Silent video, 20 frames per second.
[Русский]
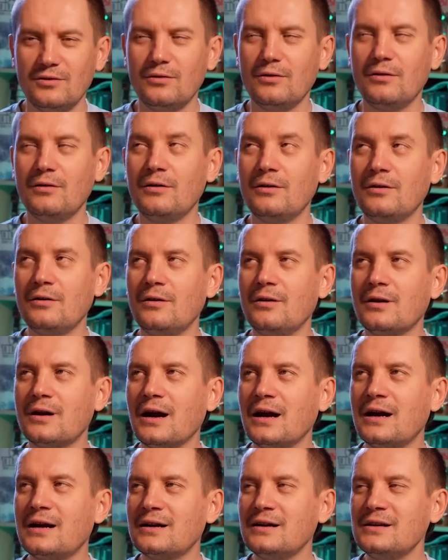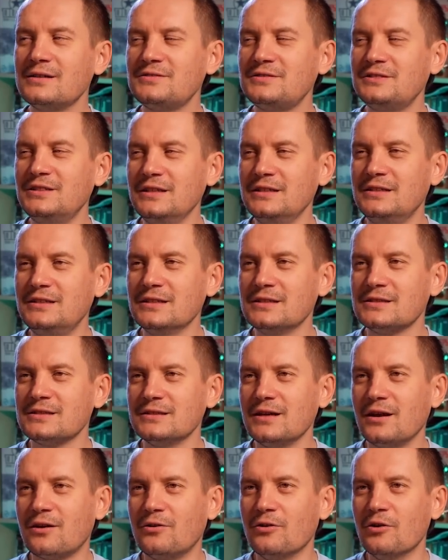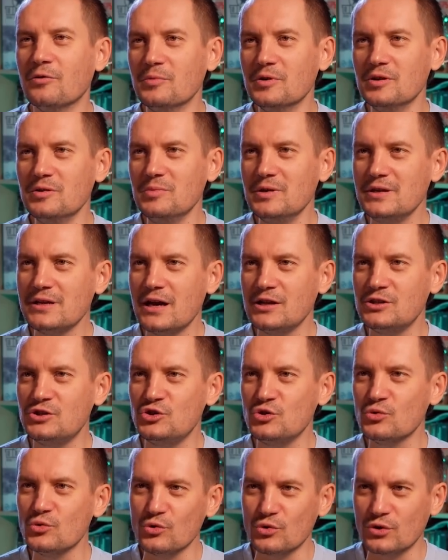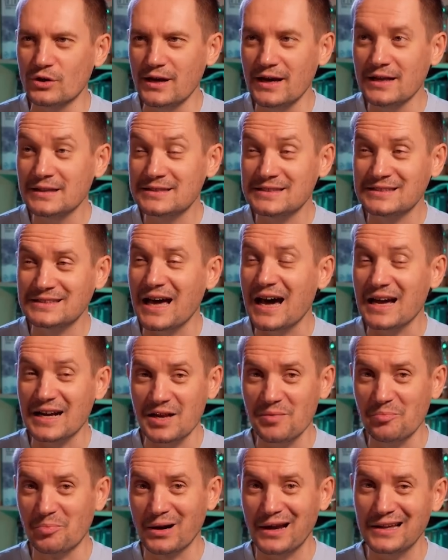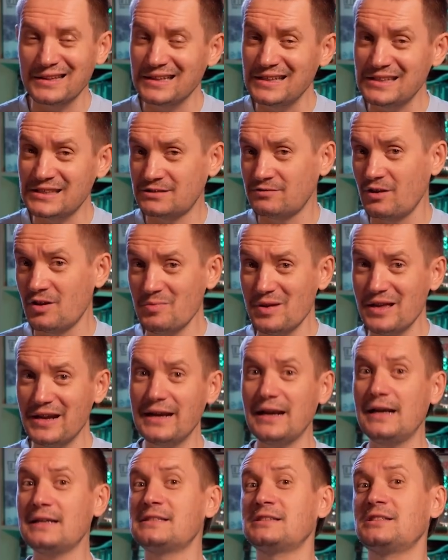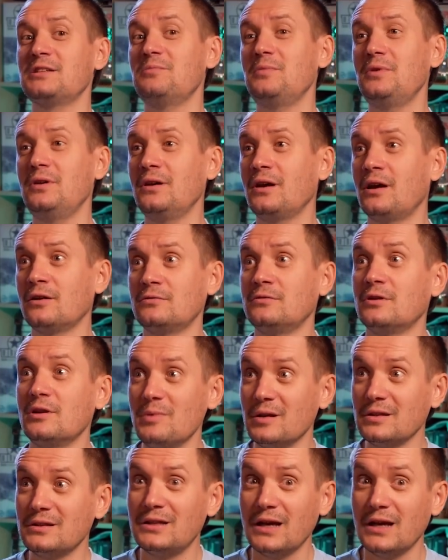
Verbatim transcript: О, как раз все те знакомые миниатюры. Это старые броды с своими рельсами, которыми